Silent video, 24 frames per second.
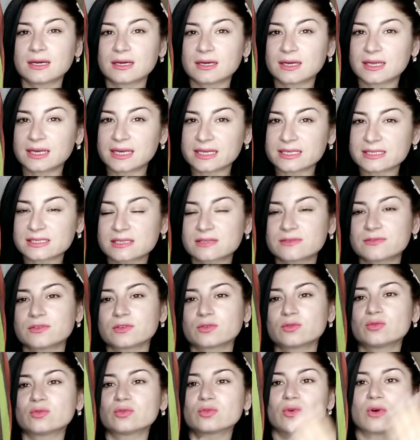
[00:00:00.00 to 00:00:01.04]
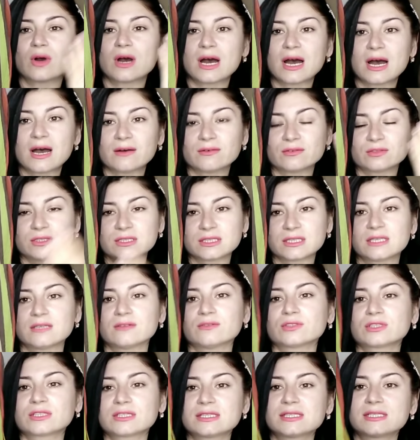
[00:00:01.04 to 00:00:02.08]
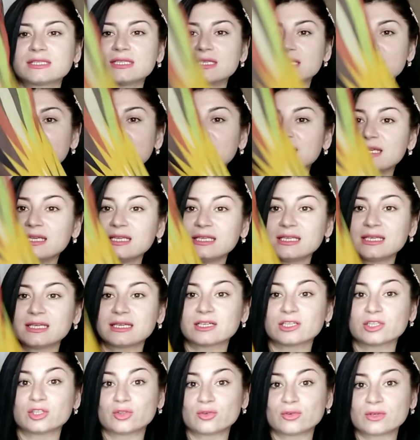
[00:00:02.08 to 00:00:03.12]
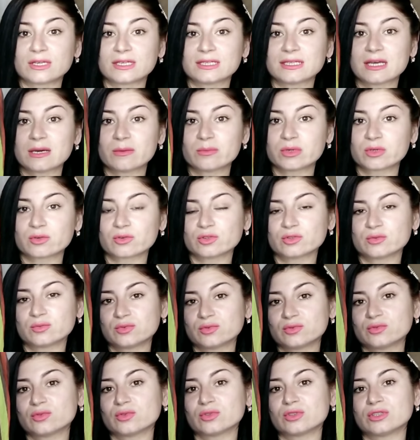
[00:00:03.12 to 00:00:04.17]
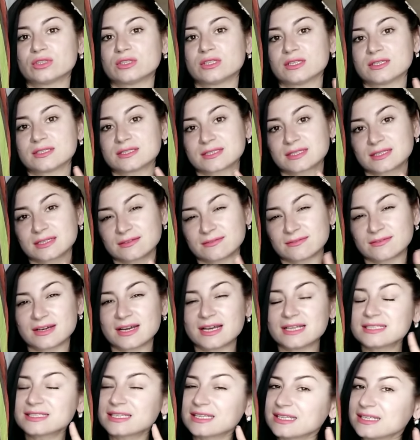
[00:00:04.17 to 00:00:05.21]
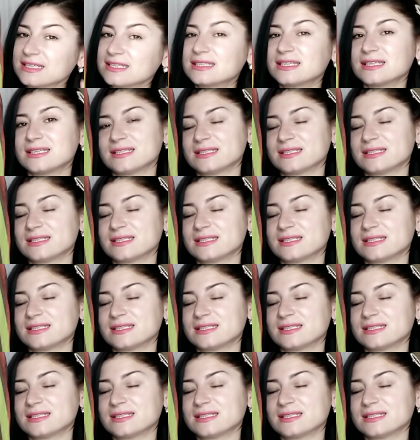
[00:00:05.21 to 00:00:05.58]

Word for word: резать фигуру, а вот такие вот косые линии, которые наоборот будут э, скрывать какие-то